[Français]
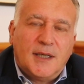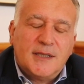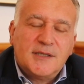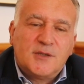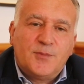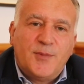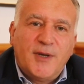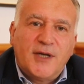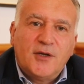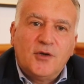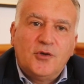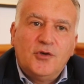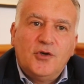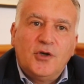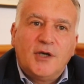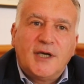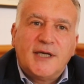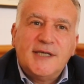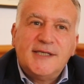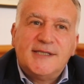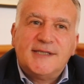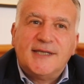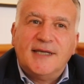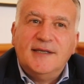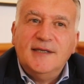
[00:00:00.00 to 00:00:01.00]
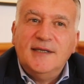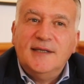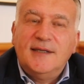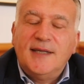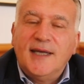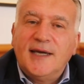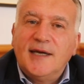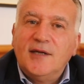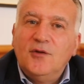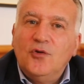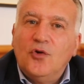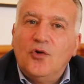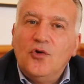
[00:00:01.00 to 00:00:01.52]
En cette période de crise
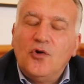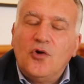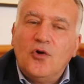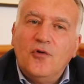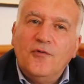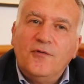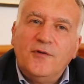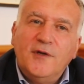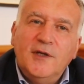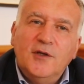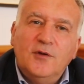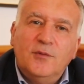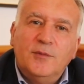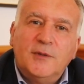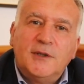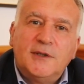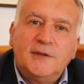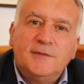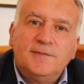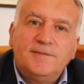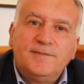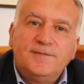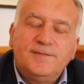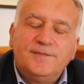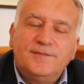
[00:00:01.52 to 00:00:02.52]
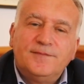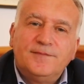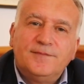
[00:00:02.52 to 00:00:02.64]
sanitaire et de reconfinement,